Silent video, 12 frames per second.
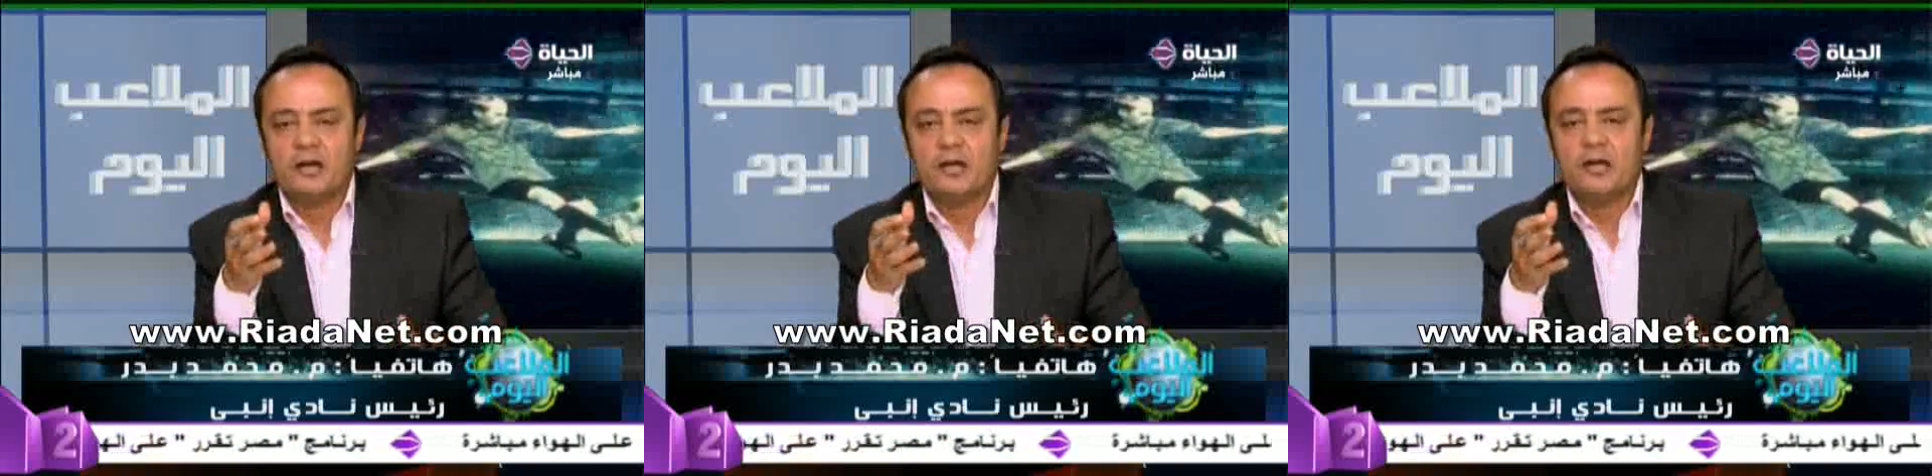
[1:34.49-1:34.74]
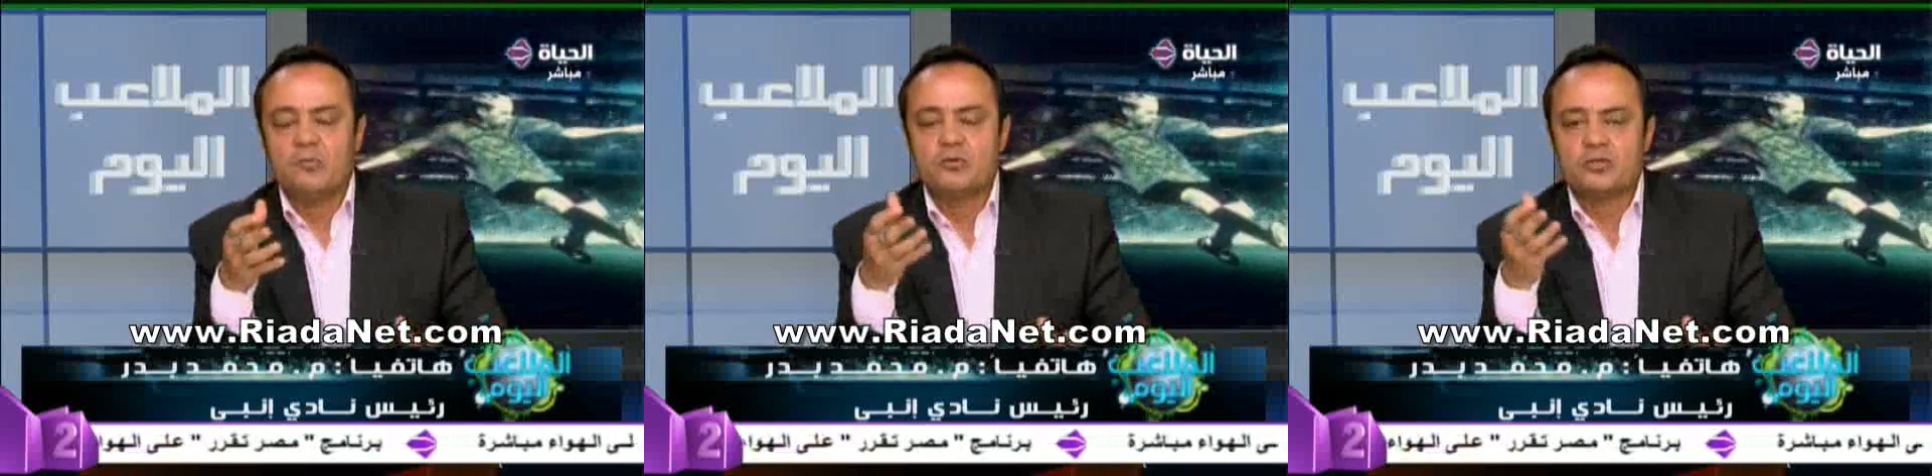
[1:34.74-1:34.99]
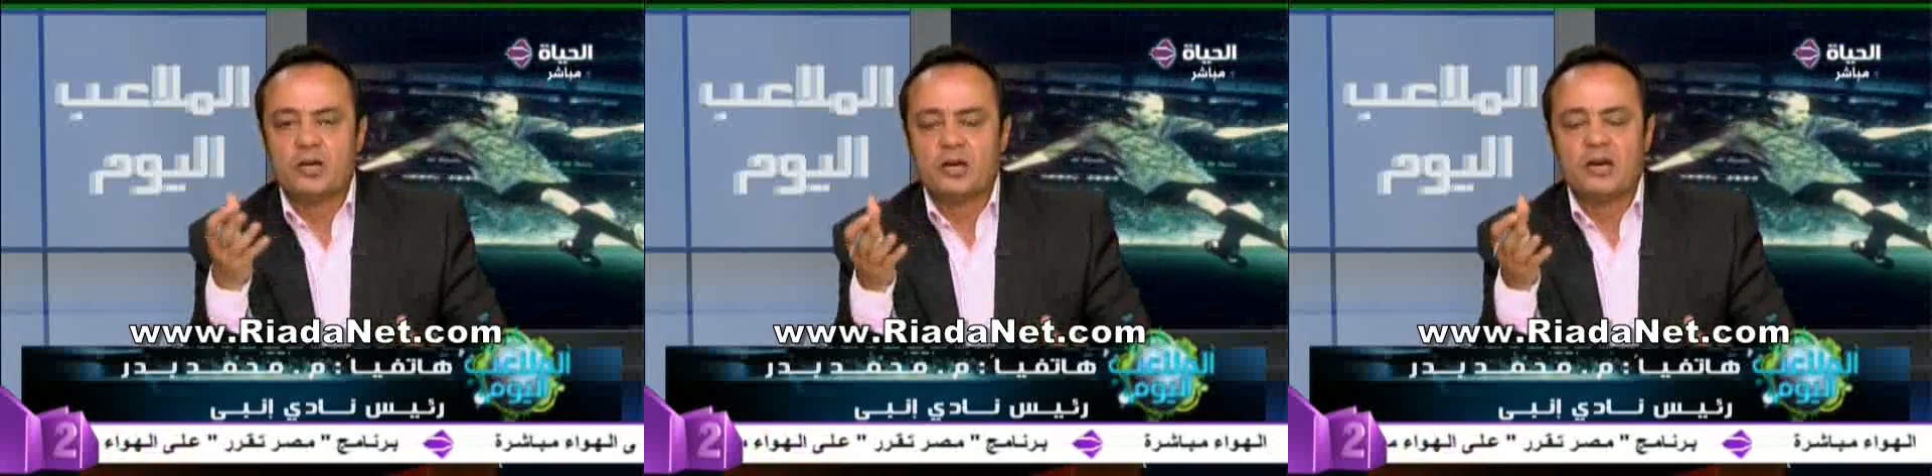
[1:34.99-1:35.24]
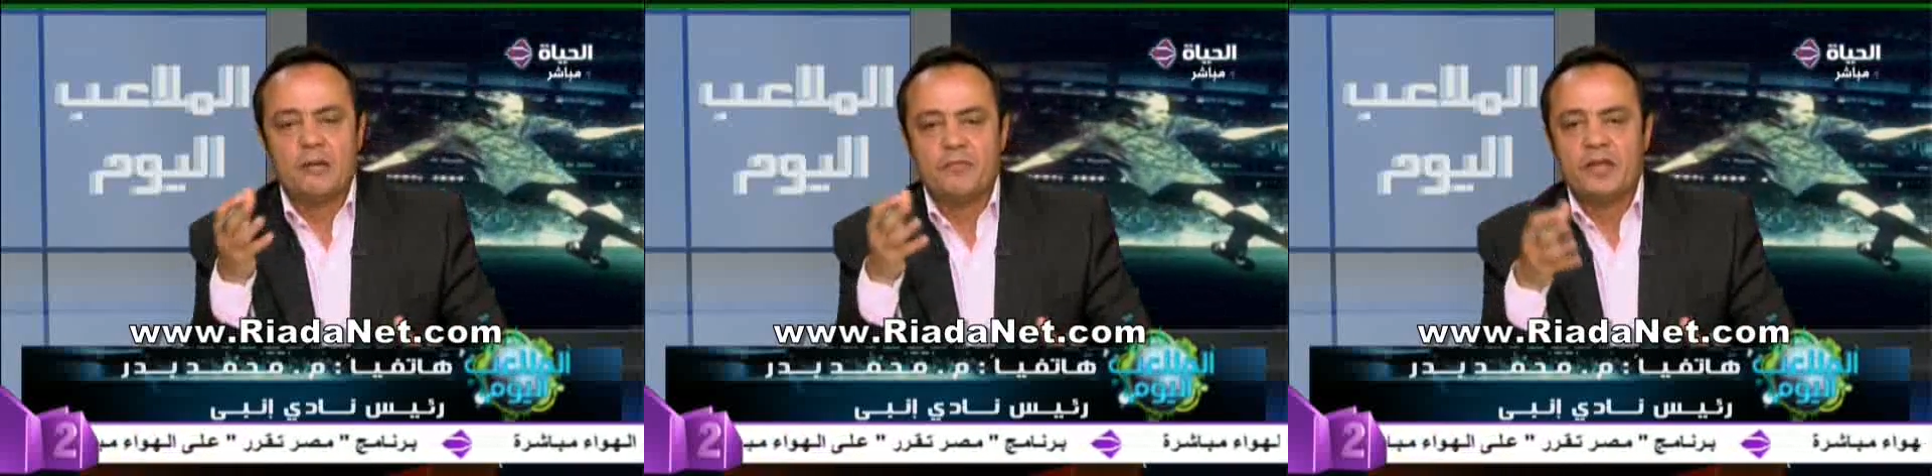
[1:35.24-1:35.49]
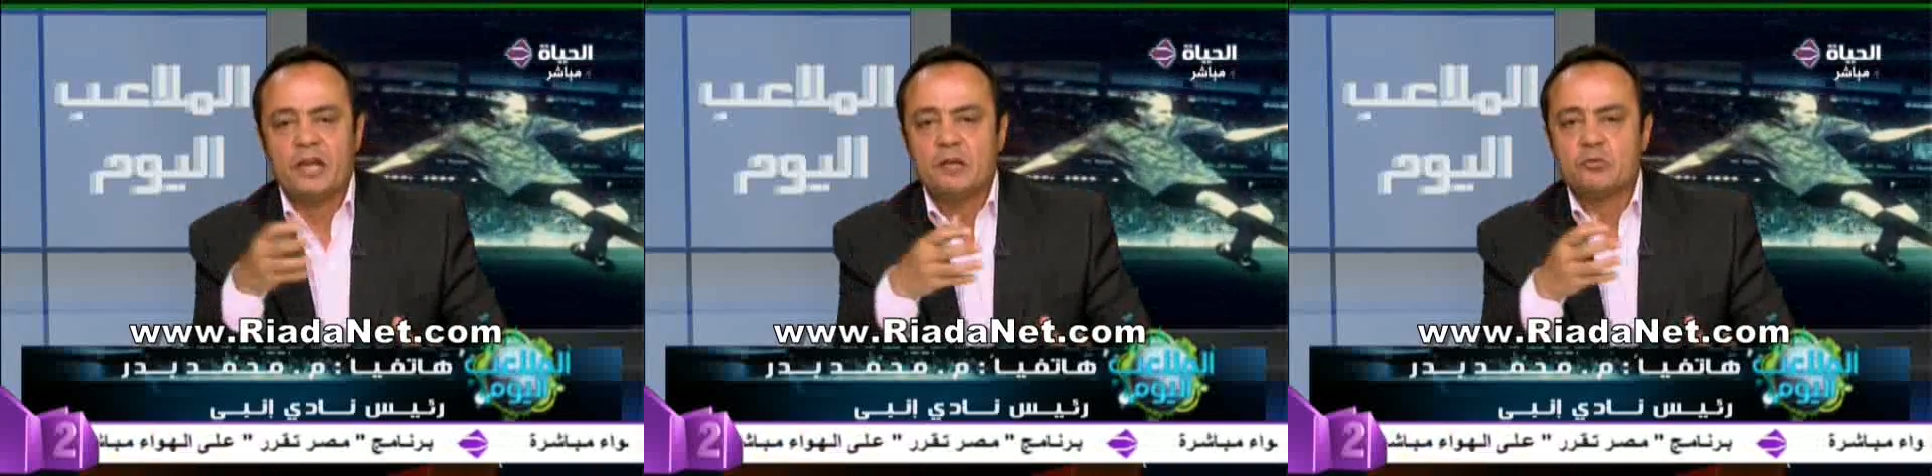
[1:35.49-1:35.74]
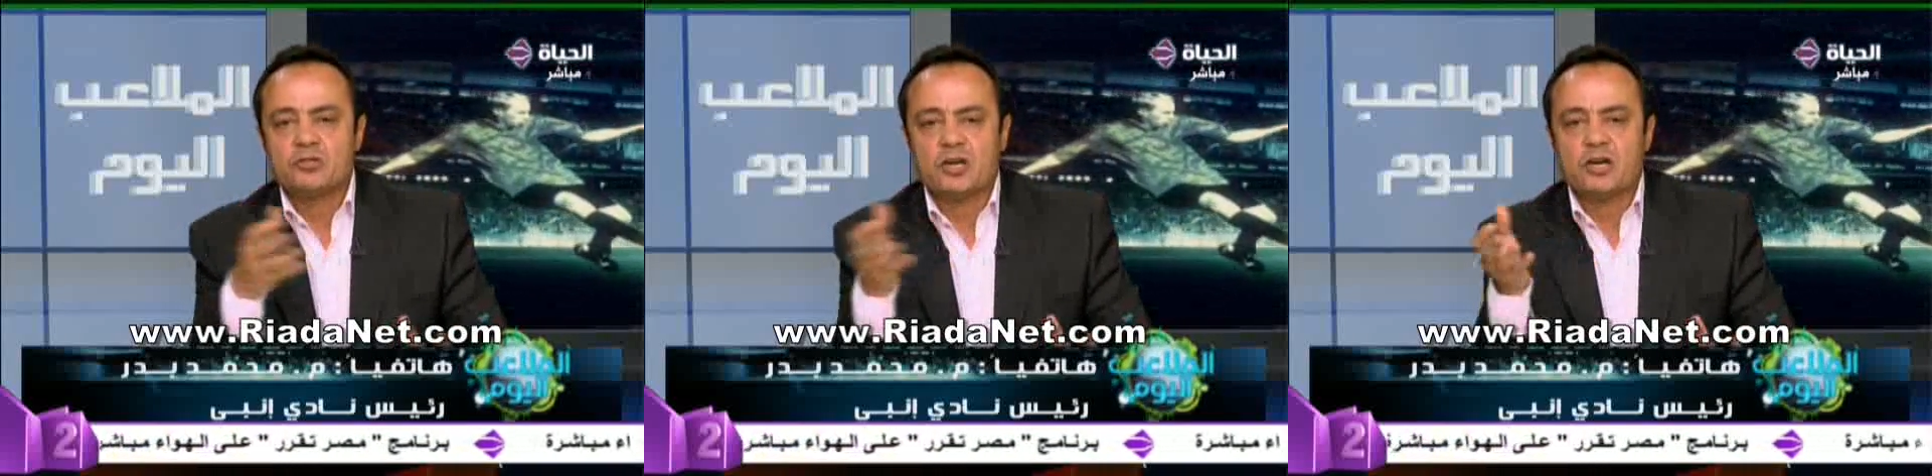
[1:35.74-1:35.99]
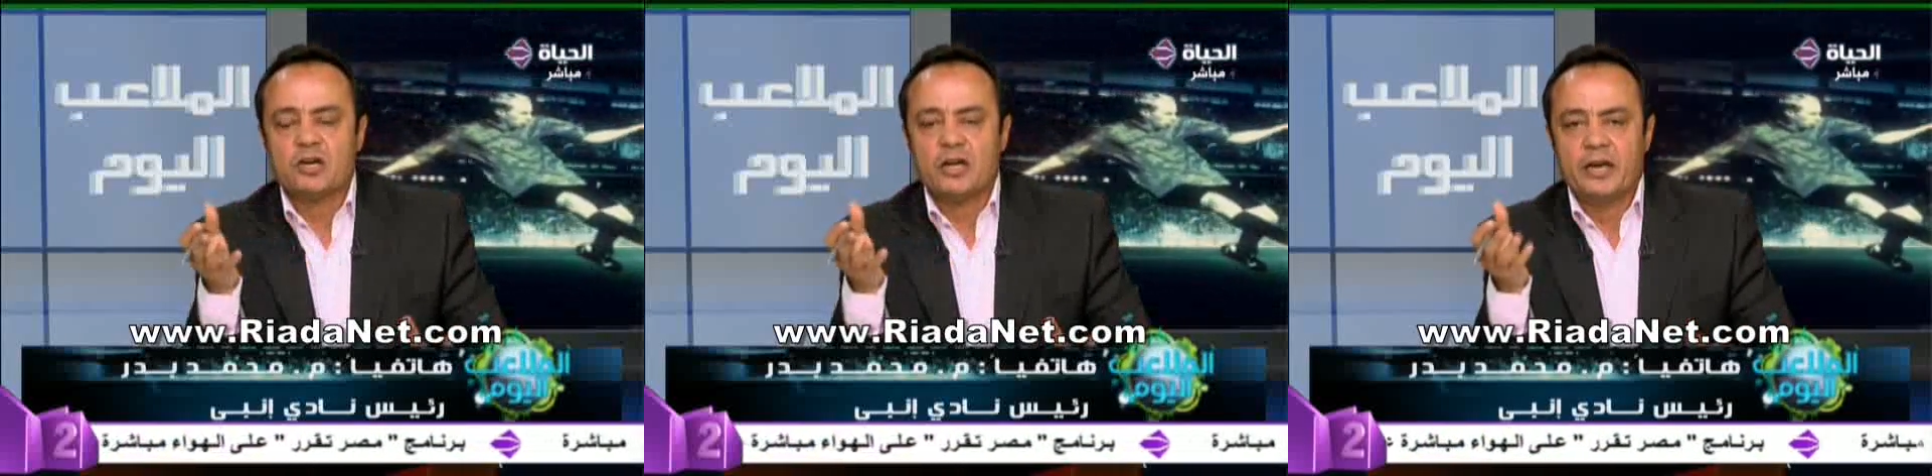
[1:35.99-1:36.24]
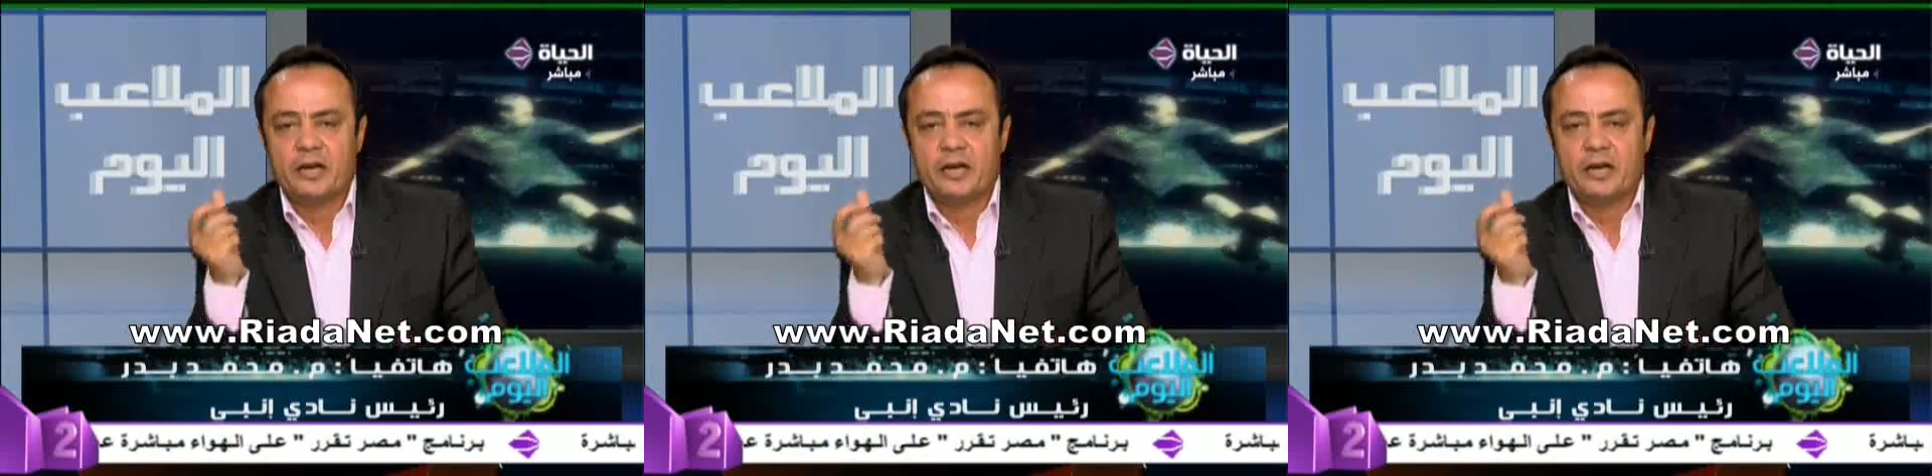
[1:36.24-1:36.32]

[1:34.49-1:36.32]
الغير مستقره الامنيه الغير مستقره